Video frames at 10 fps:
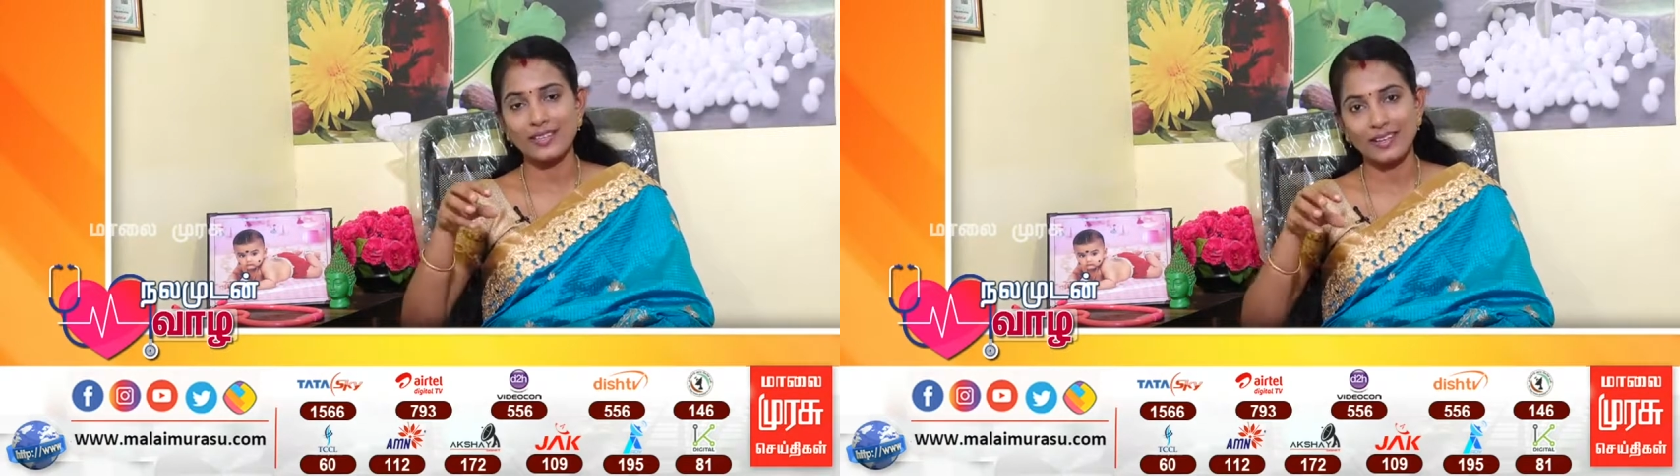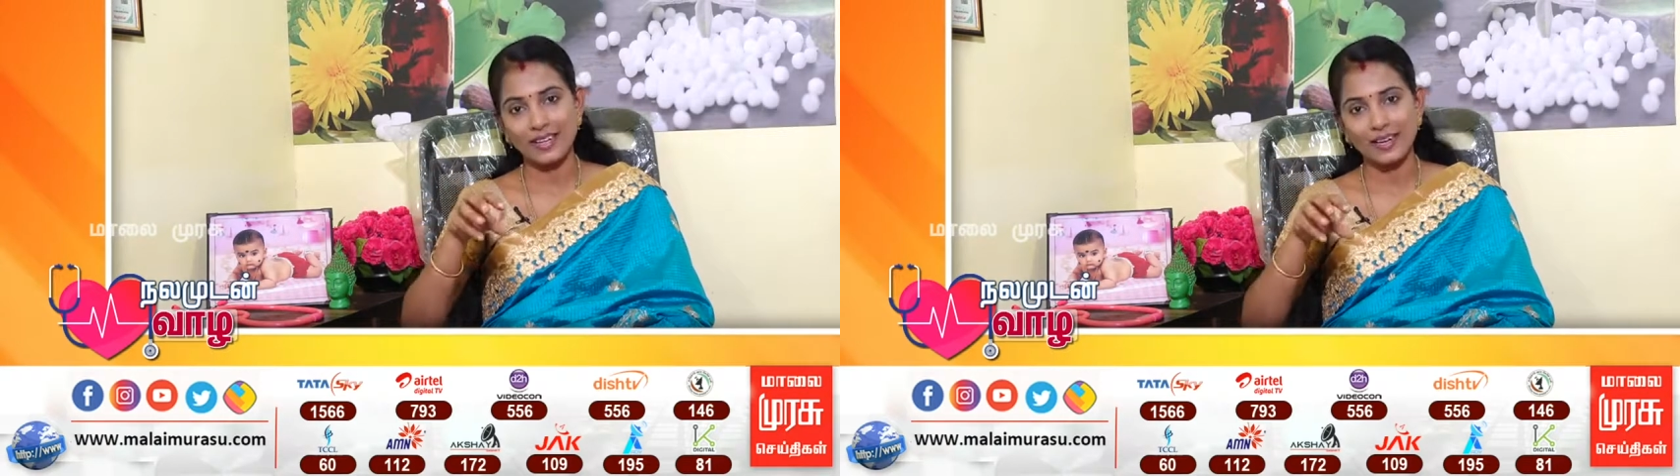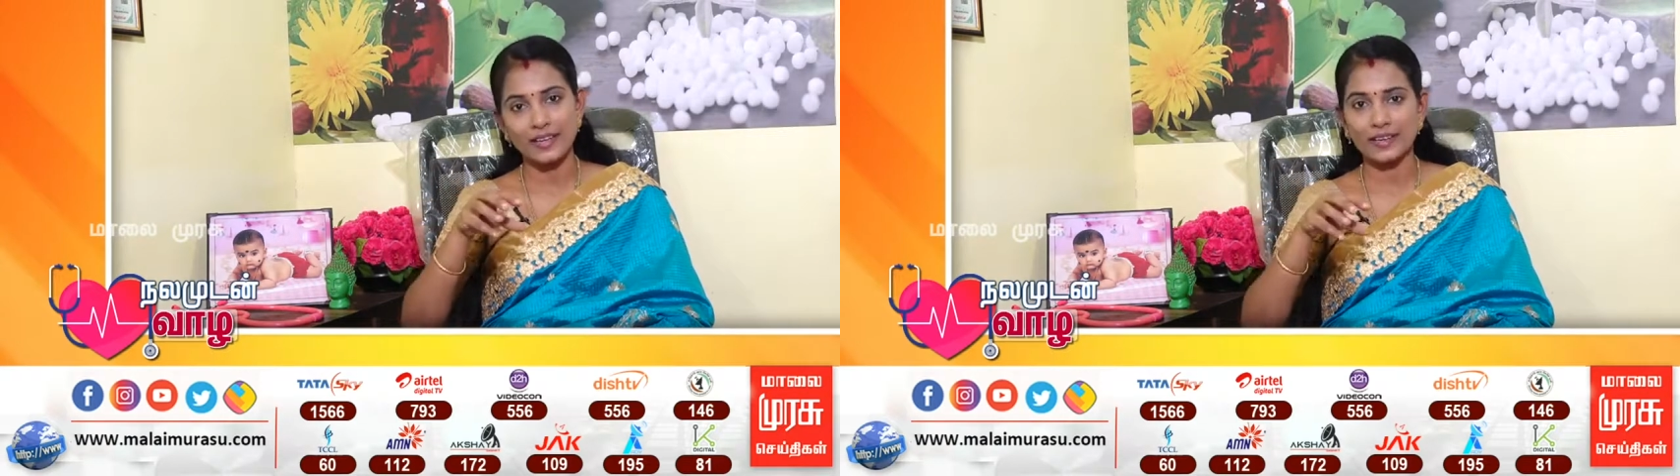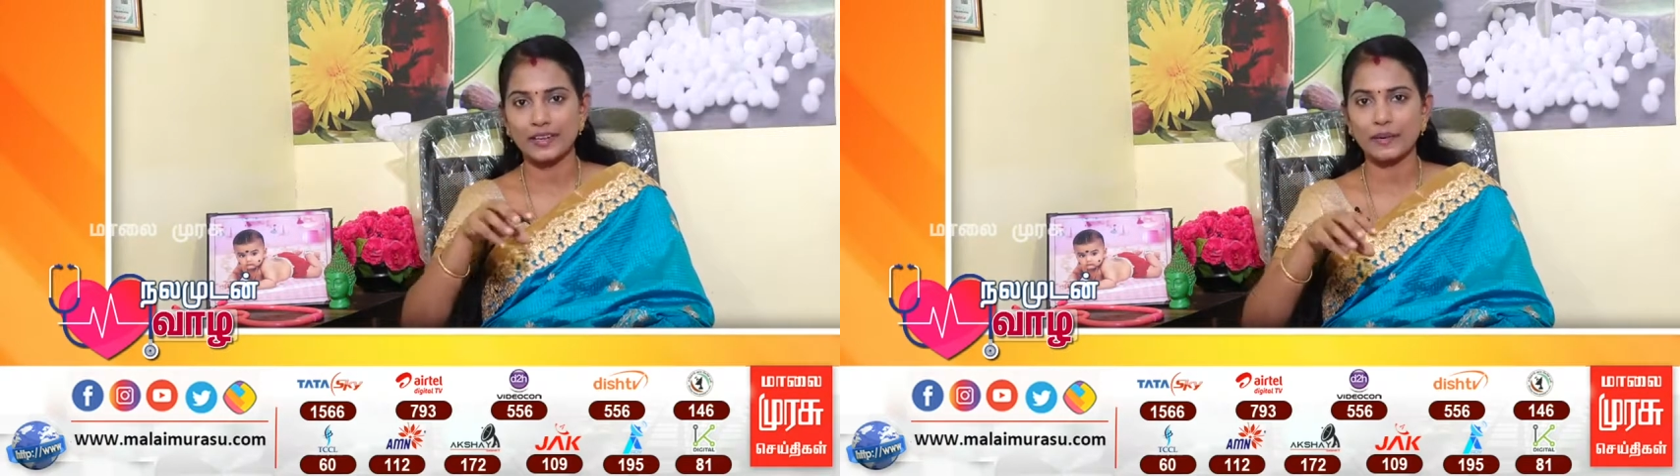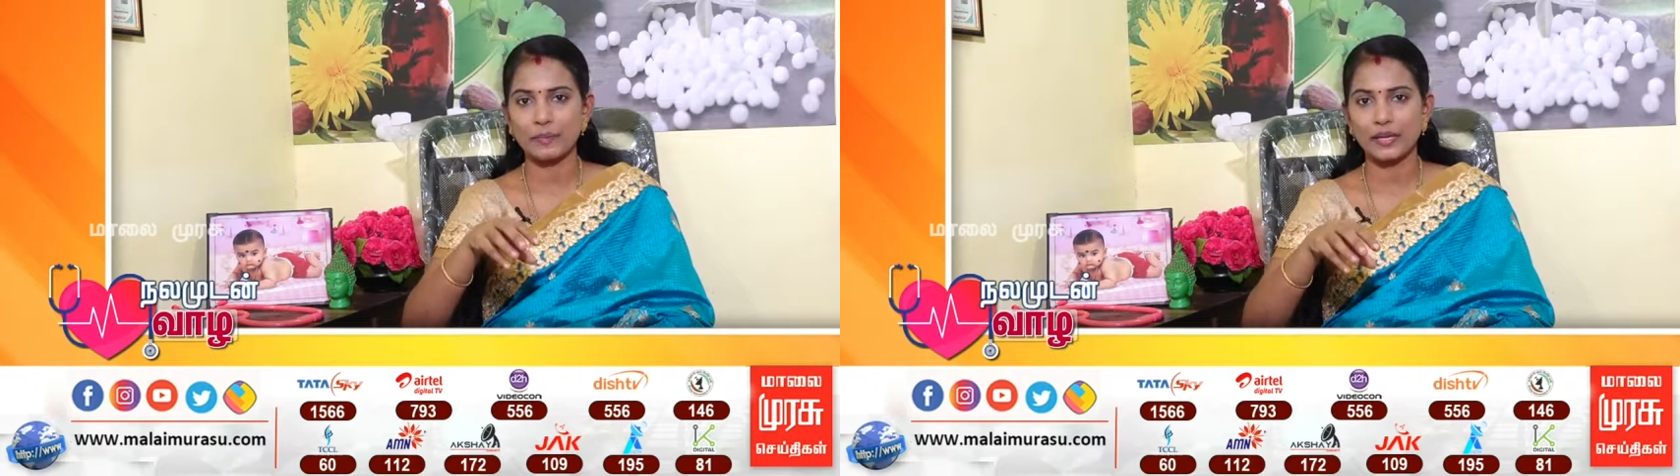இதில் என்ன
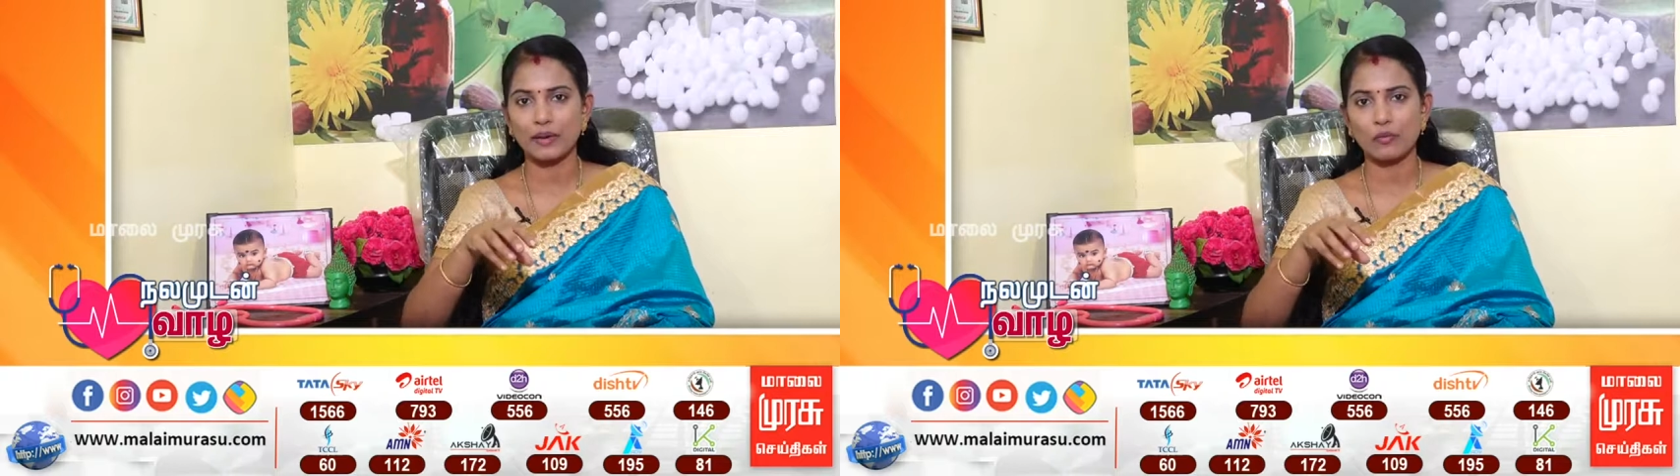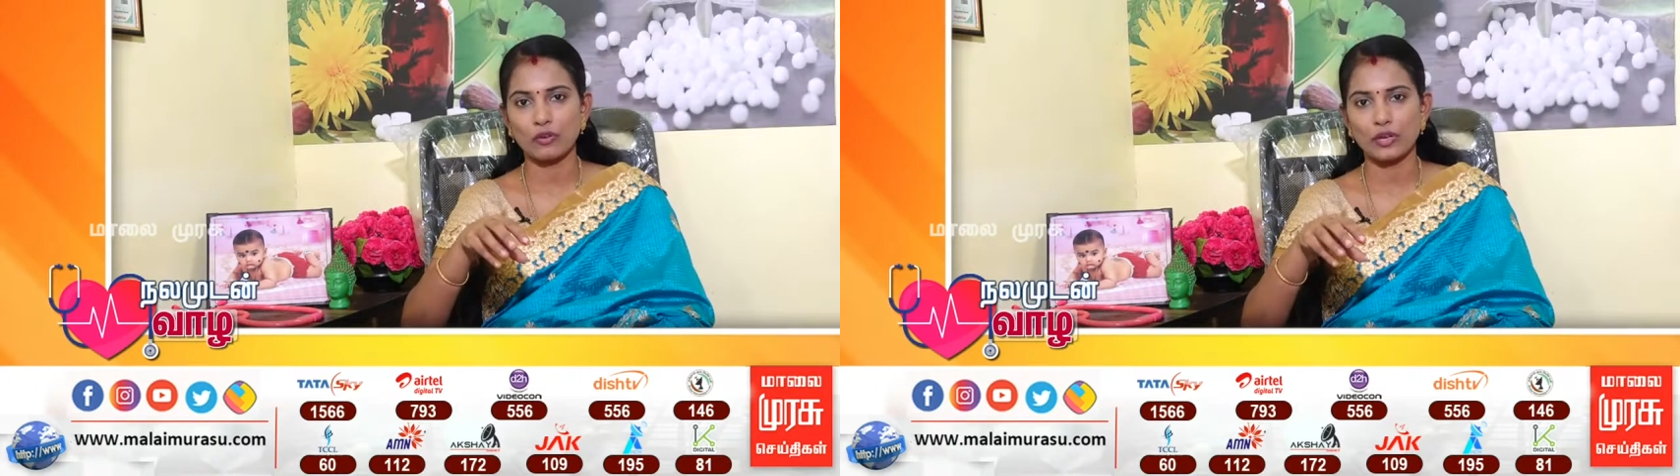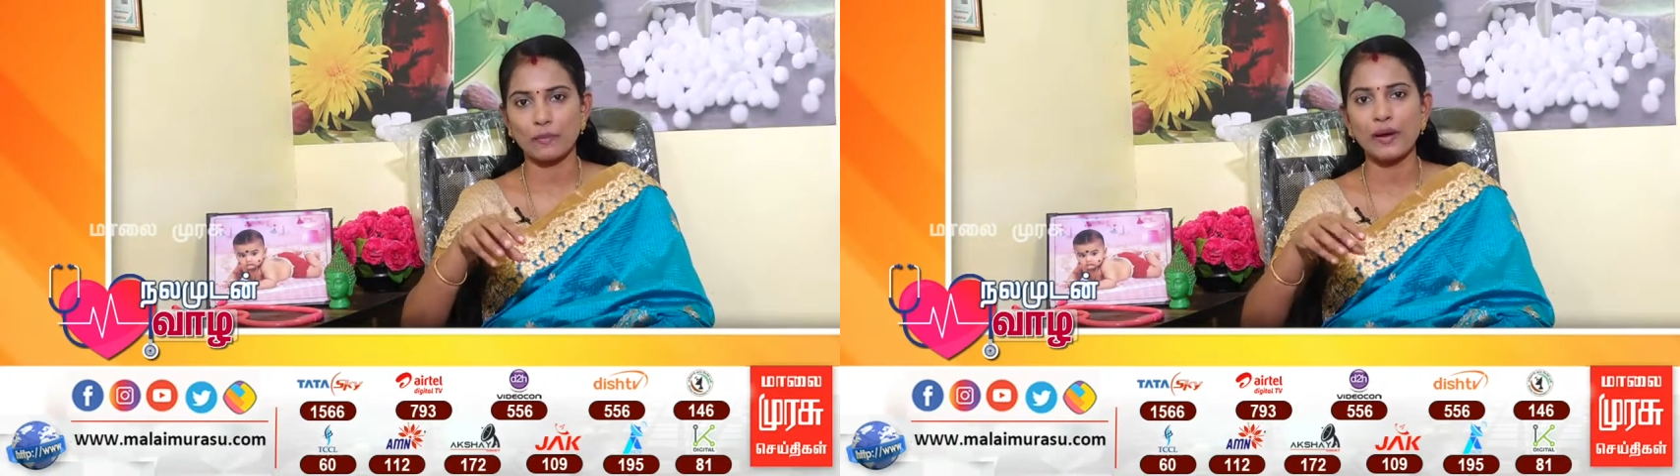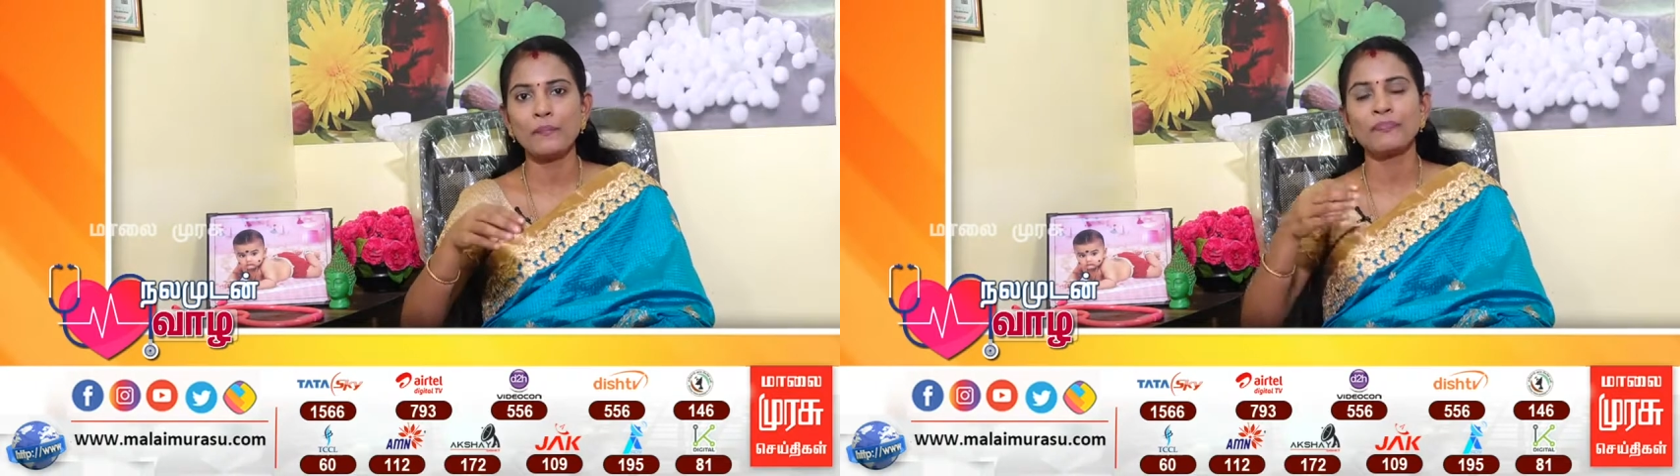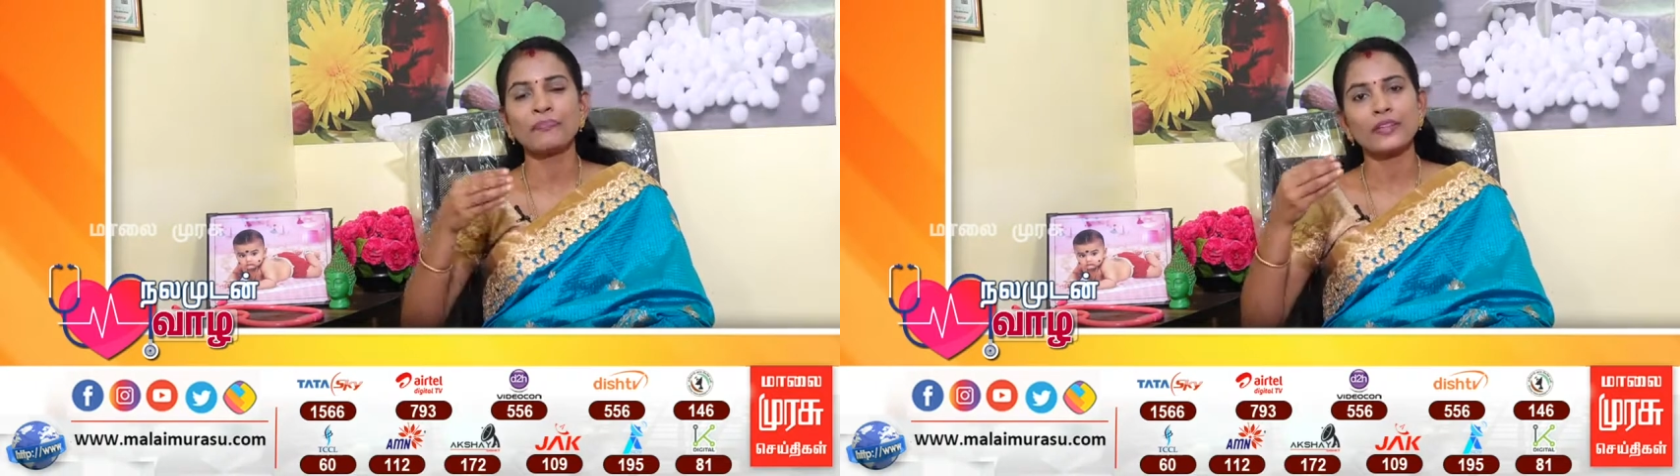இருக்குது அப்படின்னா
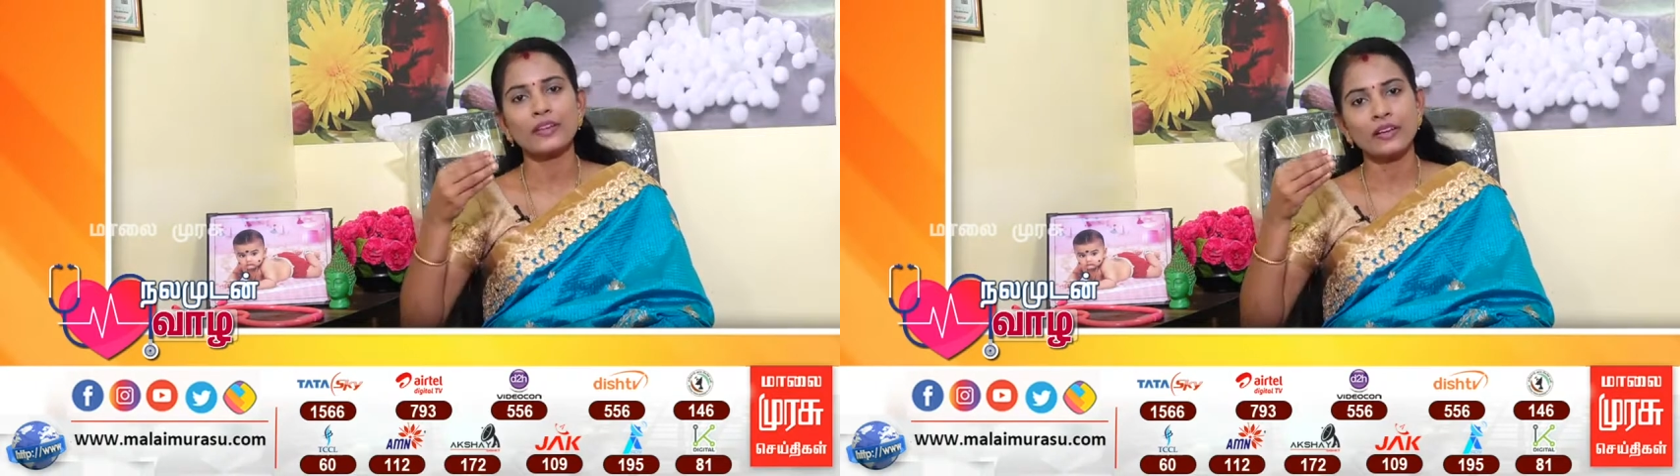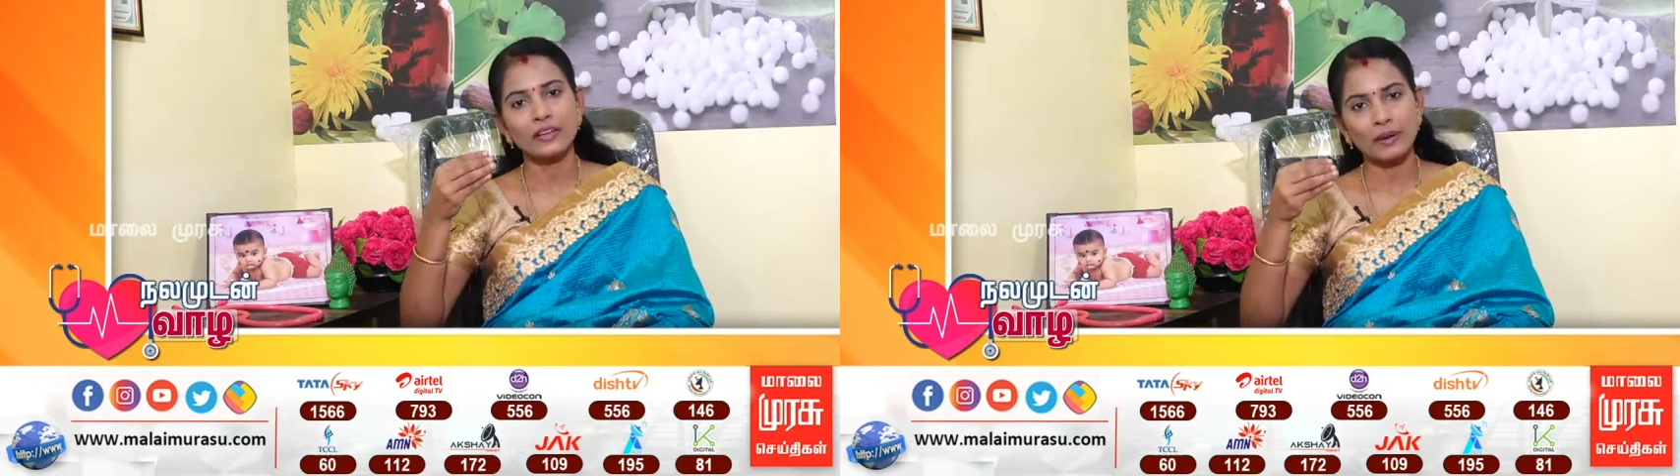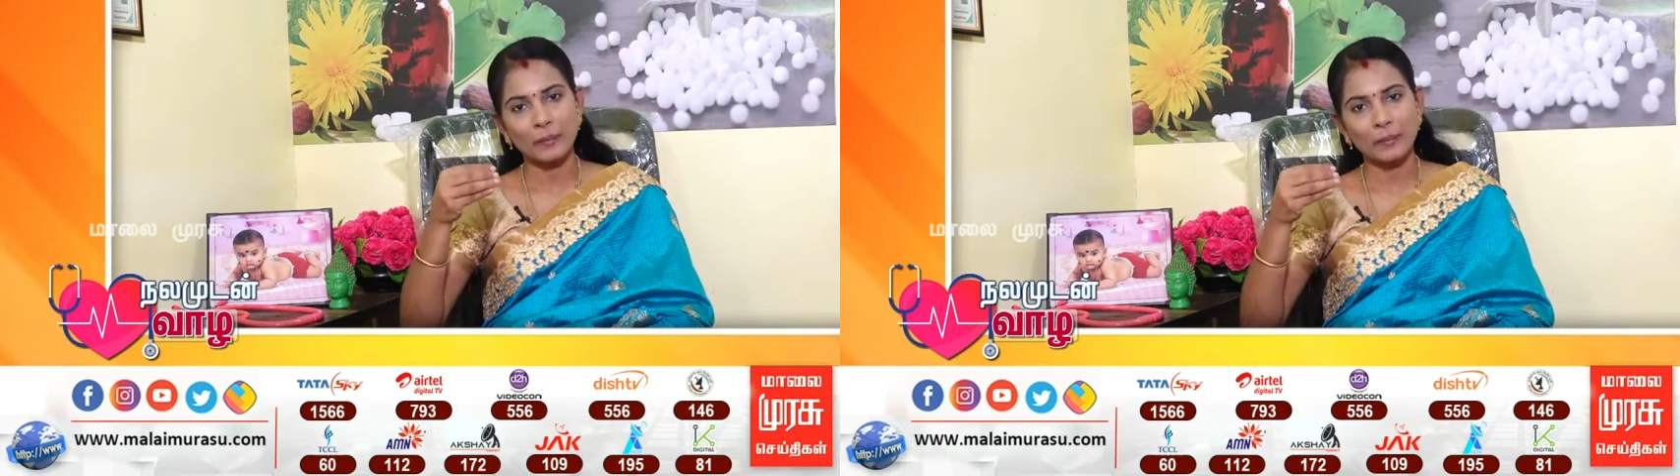முக்கியமாக